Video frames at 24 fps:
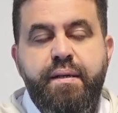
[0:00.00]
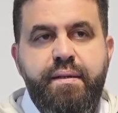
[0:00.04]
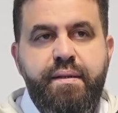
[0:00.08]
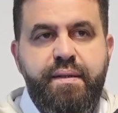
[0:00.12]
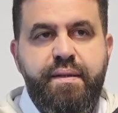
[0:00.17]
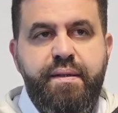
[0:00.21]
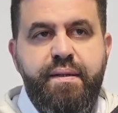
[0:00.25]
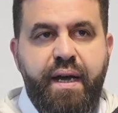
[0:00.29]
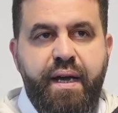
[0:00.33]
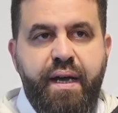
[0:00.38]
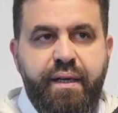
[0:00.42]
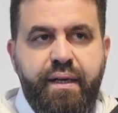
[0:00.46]

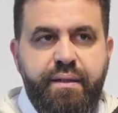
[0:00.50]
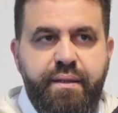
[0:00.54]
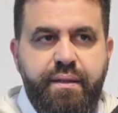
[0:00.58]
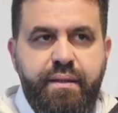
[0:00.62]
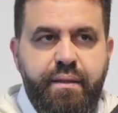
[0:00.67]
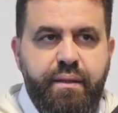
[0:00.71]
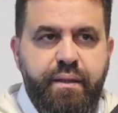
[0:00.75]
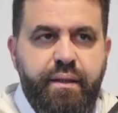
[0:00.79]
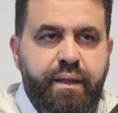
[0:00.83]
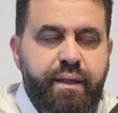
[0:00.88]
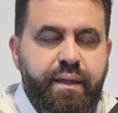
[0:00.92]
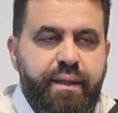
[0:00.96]
sagt
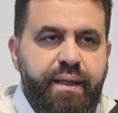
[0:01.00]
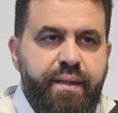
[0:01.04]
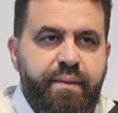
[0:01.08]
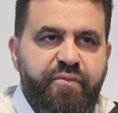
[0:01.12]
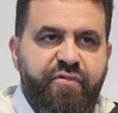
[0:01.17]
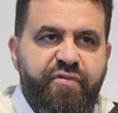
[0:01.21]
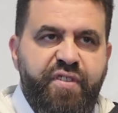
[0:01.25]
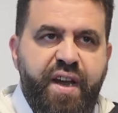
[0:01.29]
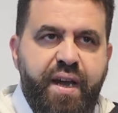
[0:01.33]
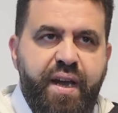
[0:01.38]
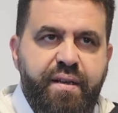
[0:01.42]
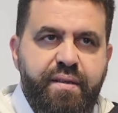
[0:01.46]
in dem
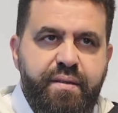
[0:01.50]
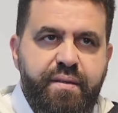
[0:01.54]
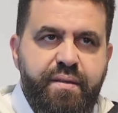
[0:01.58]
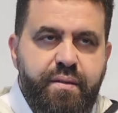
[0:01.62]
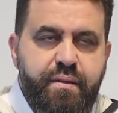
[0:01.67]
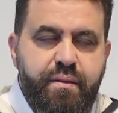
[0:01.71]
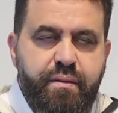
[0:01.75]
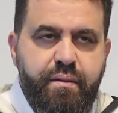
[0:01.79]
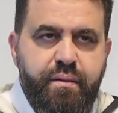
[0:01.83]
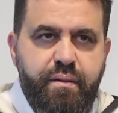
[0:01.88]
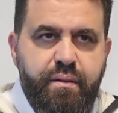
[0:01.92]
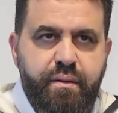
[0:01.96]

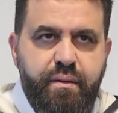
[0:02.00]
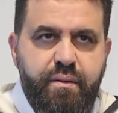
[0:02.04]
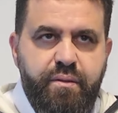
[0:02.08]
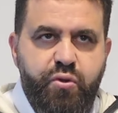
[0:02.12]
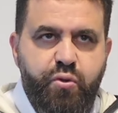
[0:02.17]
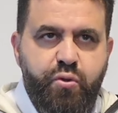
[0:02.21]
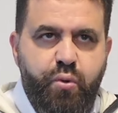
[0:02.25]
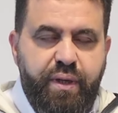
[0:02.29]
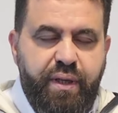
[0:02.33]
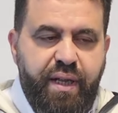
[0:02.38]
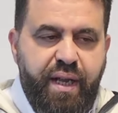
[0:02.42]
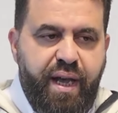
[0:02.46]
Vers in
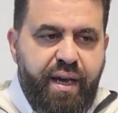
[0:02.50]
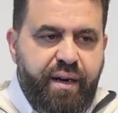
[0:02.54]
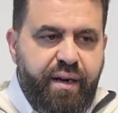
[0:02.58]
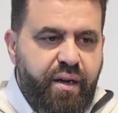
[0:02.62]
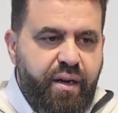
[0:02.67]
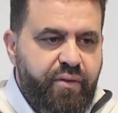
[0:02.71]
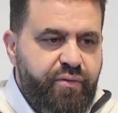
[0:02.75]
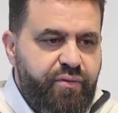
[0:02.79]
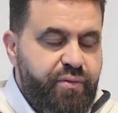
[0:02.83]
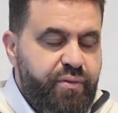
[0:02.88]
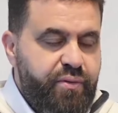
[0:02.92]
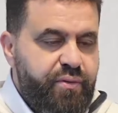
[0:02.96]
Surat
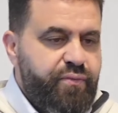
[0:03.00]
al-Araf,